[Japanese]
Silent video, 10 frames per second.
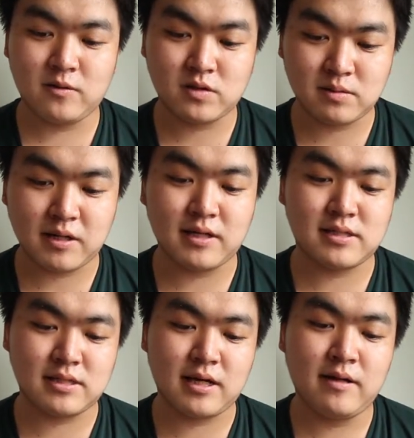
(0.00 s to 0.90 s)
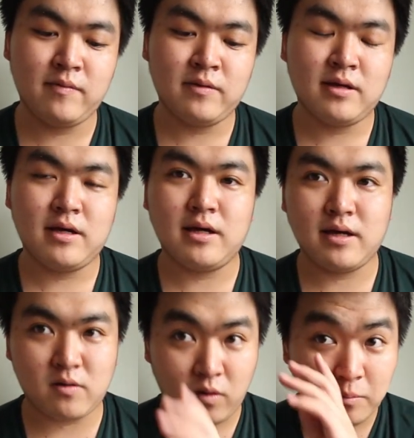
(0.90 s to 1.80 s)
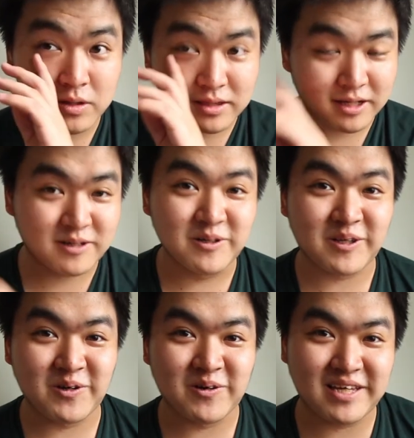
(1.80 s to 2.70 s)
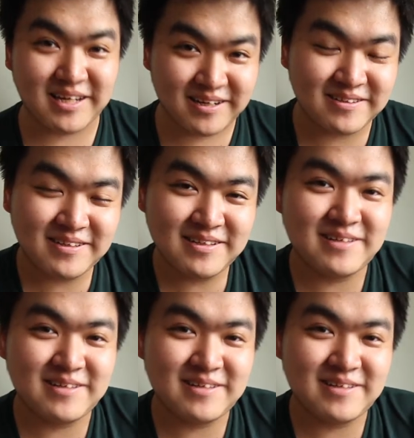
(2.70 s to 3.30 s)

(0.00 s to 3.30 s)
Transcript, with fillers: よっつめがですね、えー、こもった空気を嫌う。